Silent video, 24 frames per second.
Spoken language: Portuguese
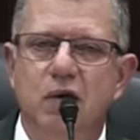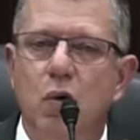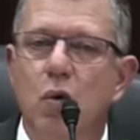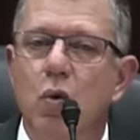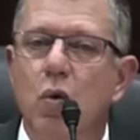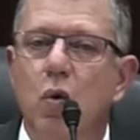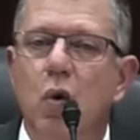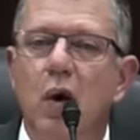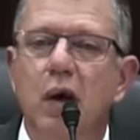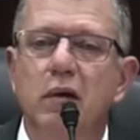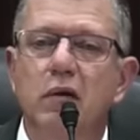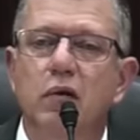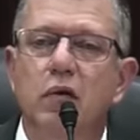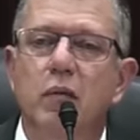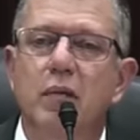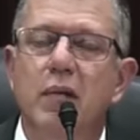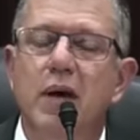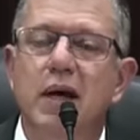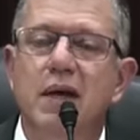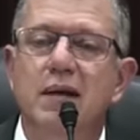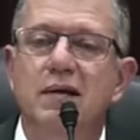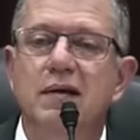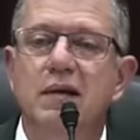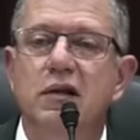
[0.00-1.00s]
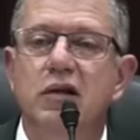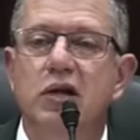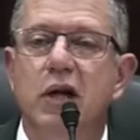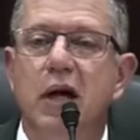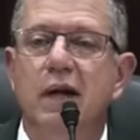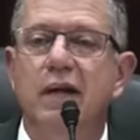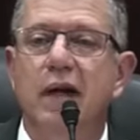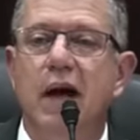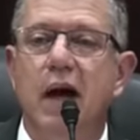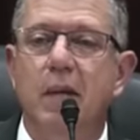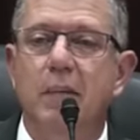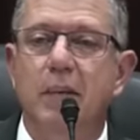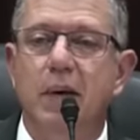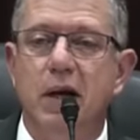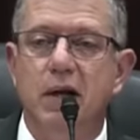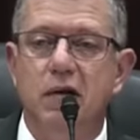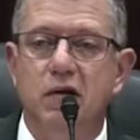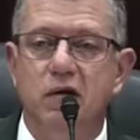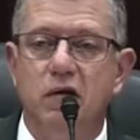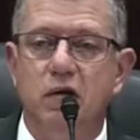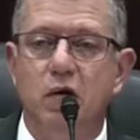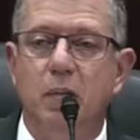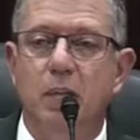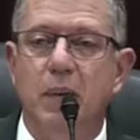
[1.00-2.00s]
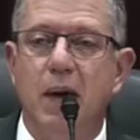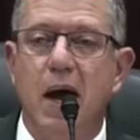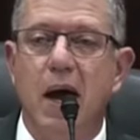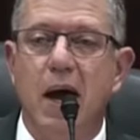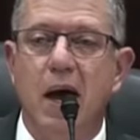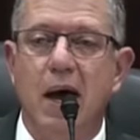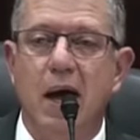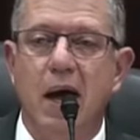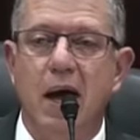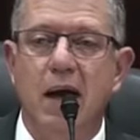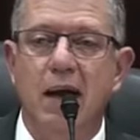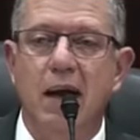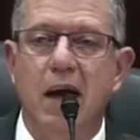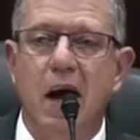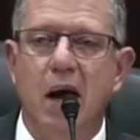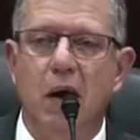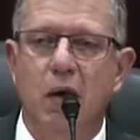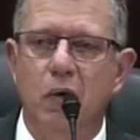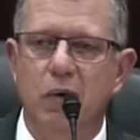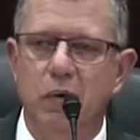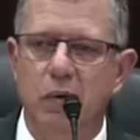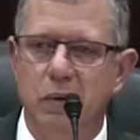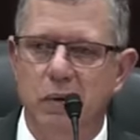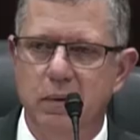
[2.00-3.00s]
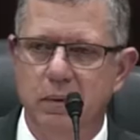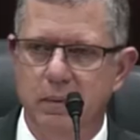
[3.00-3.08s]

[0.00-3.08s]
com quanto meses já dá para estuprar anal?